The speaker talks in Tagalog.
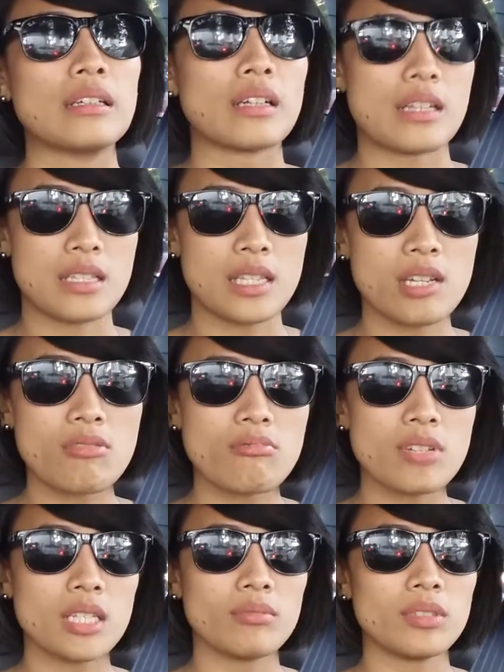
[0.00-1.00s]

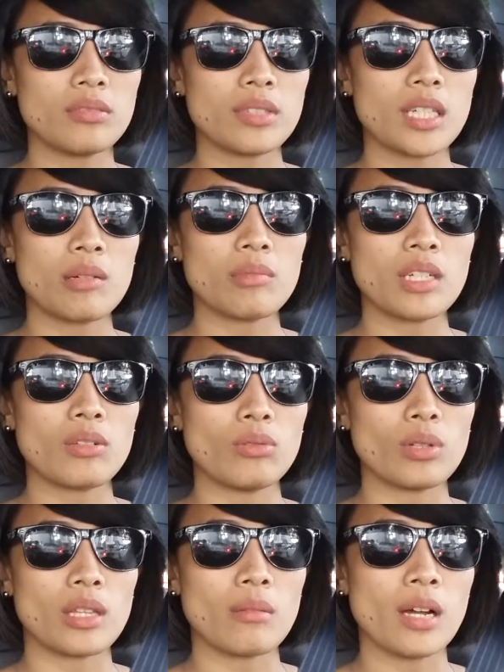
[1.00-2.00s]
Kastiguin mo, bigyan mo ng
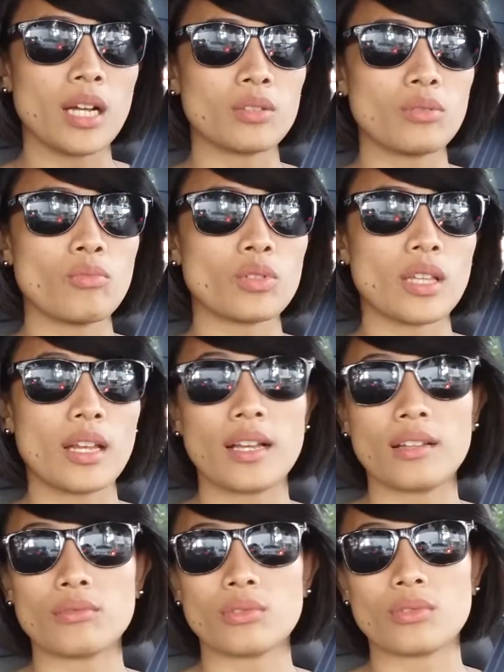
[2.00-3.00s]
ultimatum ko
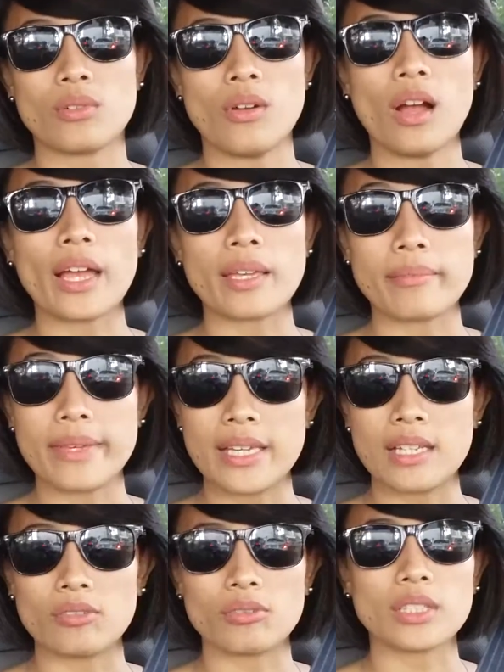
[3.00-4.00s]
talagang totoo ang
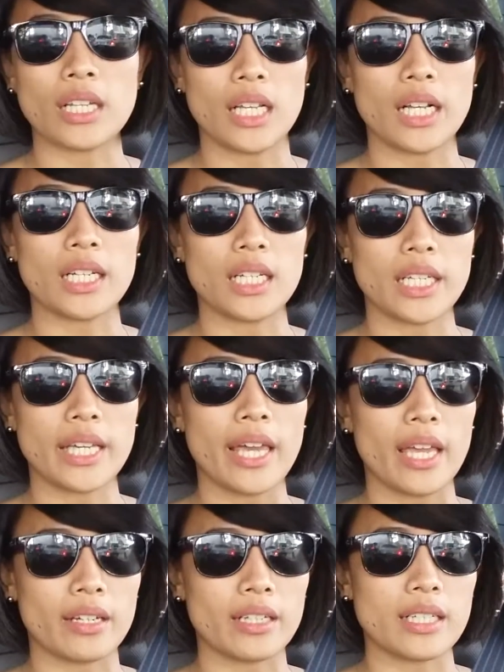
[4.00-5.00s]
kaibigan, kung talagang
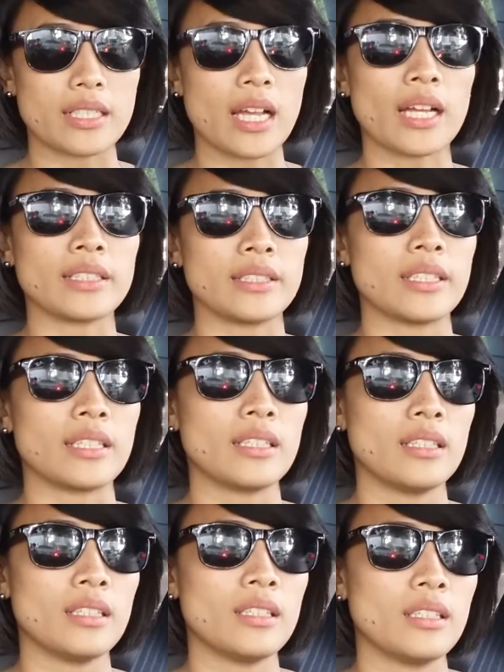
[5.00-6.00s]
nagkikare ka sa kanya.
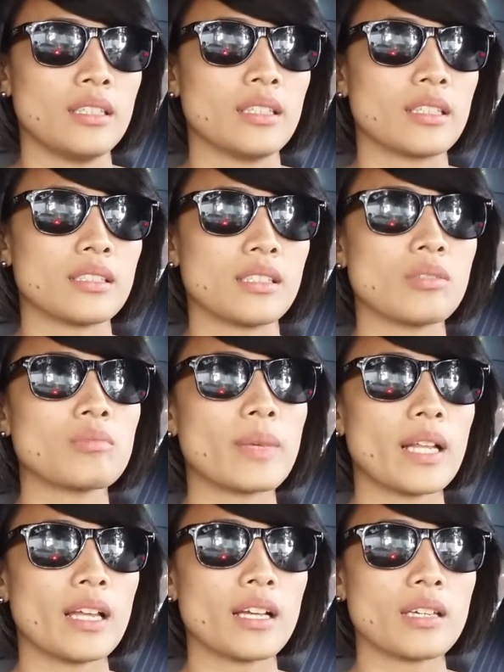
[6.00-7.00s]
Kasi kung
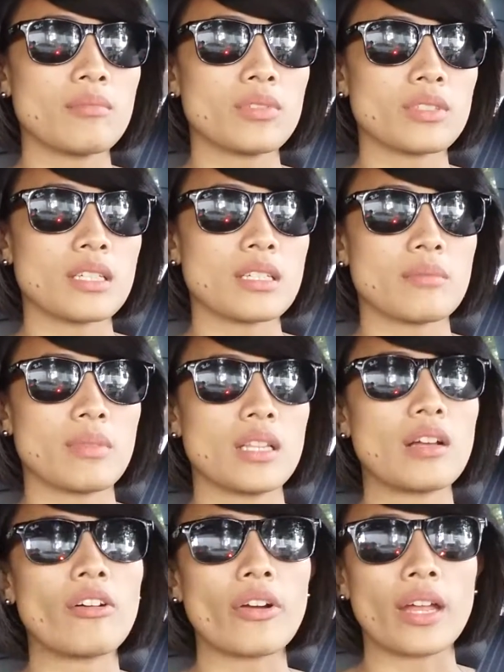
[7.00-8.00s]
palagi mong
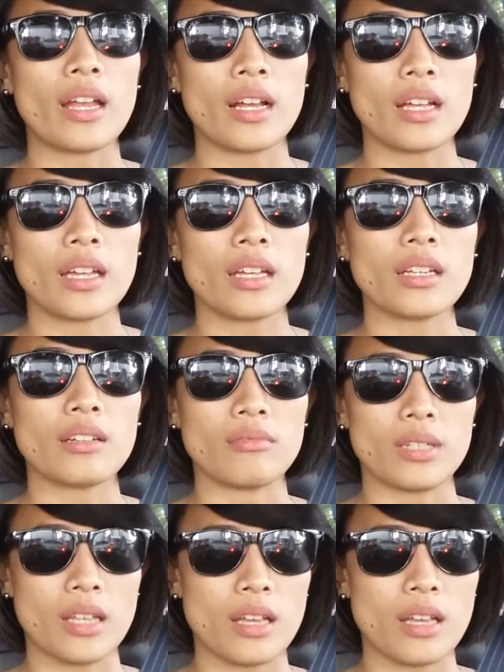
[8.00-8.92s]
sasabihin na okay lang yan and what